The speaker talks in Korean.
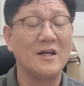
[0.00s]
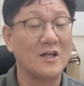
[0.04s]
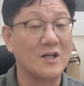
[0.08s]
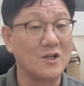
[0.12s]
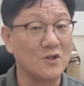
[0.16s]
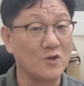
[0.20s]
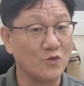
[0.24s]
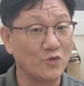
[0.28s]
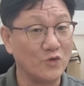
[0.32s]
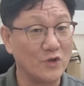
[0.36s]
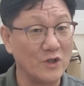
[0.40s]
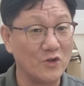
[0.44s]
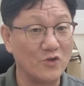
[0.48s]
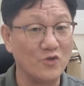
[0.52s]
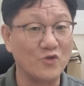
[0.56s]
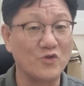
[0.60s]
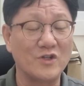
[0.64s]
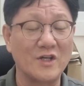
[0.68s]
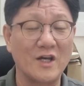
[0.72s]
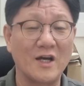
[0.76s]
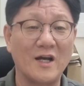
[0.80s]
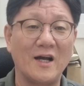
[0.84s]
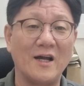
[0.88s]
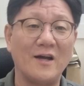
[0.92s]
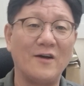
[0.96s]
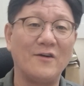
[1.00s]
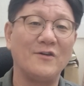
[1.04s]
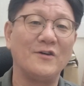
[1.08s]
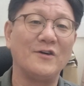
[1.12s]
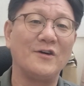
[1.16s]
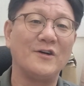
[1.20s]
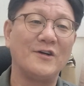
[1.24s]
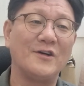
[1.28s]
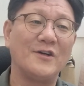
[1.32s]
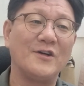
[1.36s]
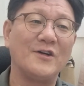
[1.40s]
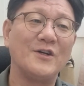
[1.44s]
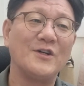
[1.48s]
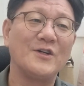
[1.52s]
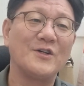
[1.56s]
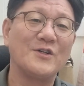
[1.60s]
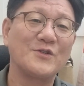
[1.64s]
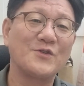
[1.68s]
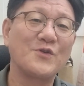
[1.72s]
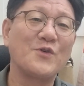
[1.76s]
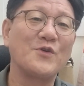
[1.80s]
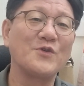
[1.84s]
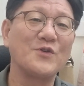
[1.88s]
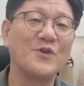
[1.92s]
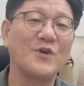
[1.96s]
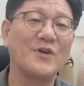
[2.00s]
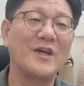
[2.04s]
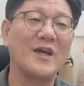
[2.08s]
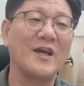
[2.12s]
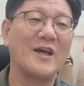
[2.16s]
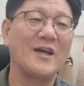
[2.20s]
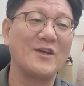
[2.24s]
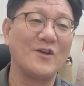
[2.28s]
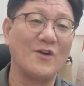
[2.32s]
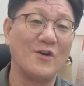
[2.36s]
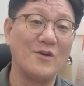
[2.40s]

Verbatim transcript: 그래서 우리 육체가요 성령의